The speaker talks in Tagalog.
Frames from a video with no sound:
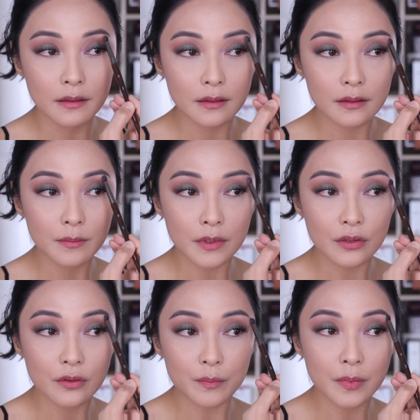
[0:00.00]
Kasi
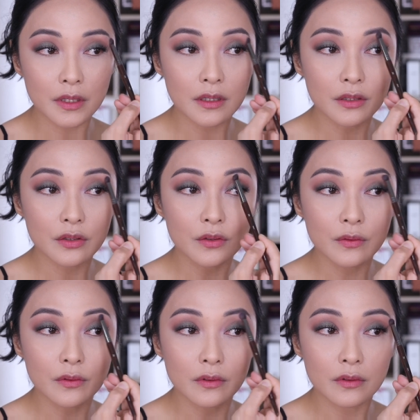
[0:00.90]
medyo pinkish
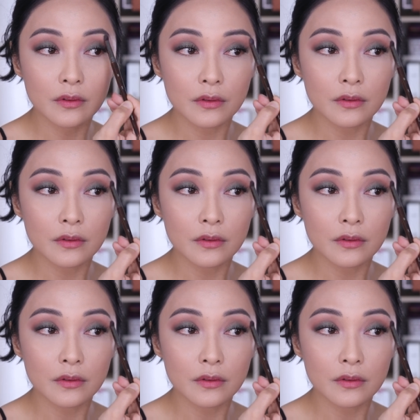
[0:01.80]
yung